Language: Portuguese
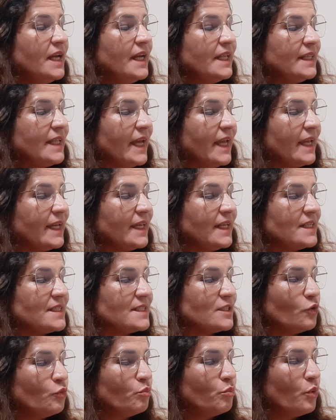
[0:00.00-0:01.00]
da
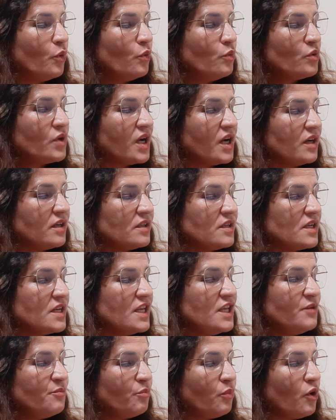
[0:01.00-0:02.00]
regressão pouca,
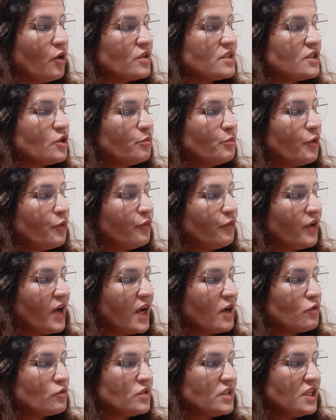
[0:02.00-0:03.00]
imposta ao meu
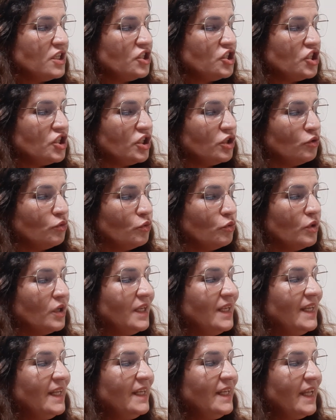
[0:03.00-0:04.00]
fraco sentido,
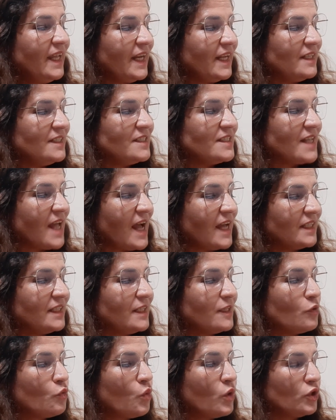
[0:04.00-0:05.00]

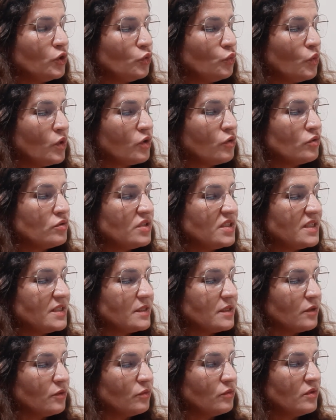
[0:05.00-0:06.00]
linearizada com a tua
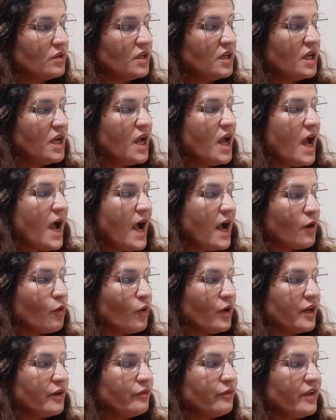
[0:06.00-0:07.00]
condição.
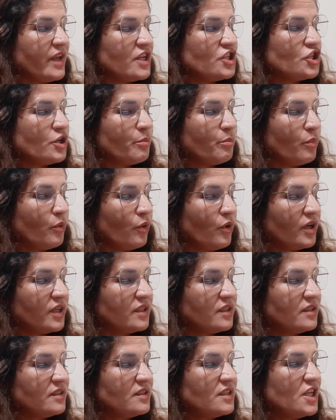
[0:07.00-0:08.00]
Agora feche a
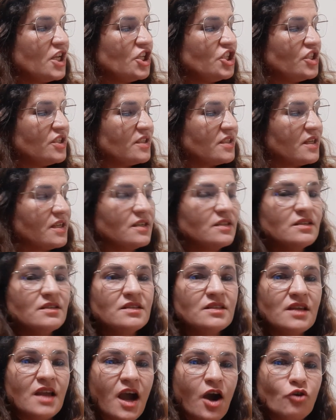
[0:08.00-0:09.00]
porta e
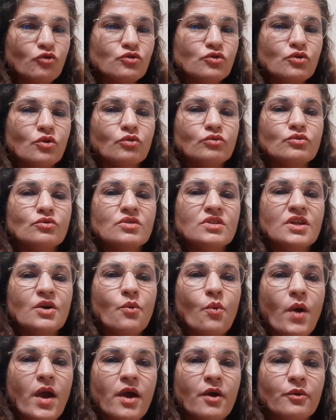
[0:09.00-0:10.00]
descanse ao som do
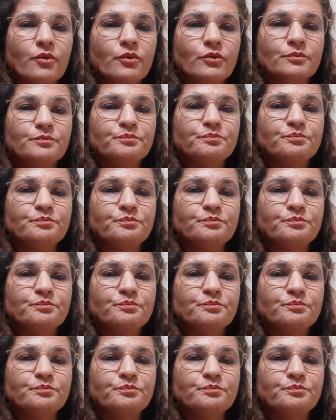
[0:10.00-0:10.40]
seu ego.